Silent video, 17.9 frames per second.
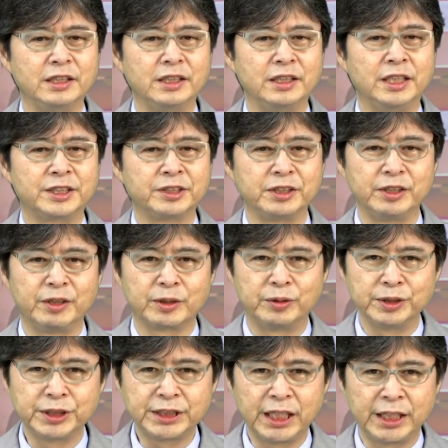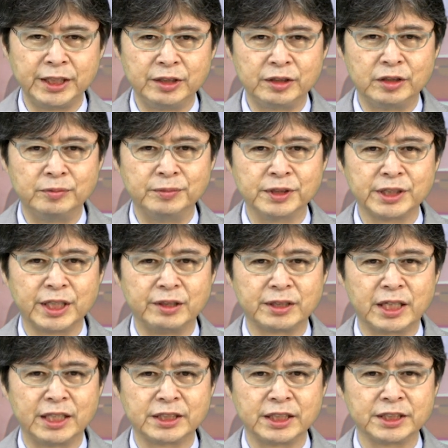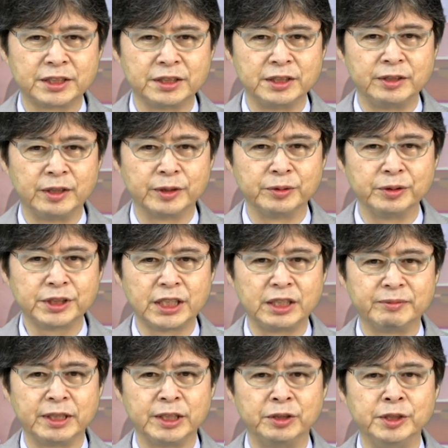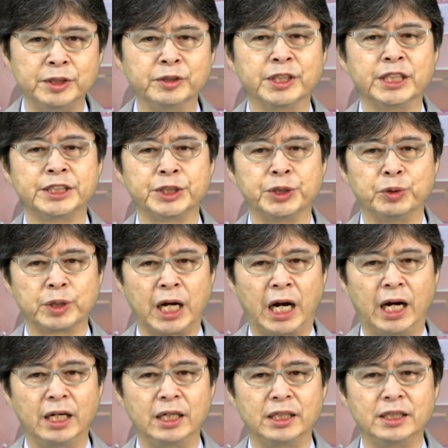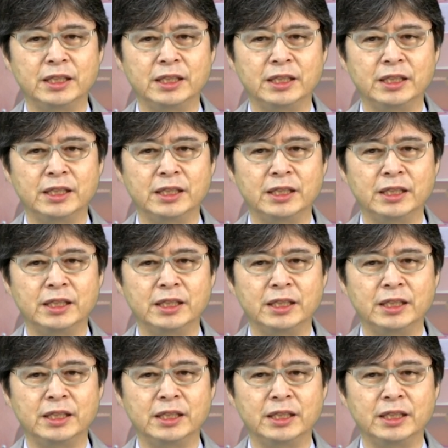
それではこうした貧困問題を解決するにはどうすればよいのでしょうか